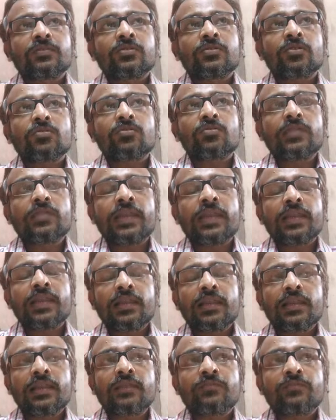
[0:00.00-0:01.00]
যখন এগ
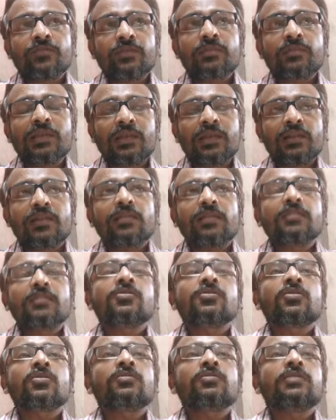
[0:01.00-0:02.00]
লেইং ফিমেল
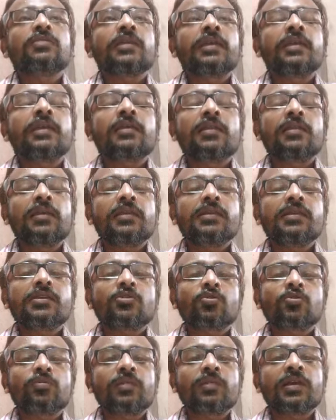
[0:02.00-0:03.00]
যখন এগ
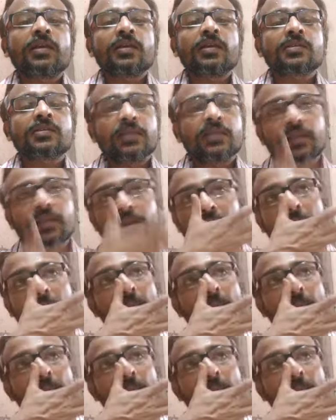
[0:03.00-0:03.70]
লেইংয়ের সময় আসে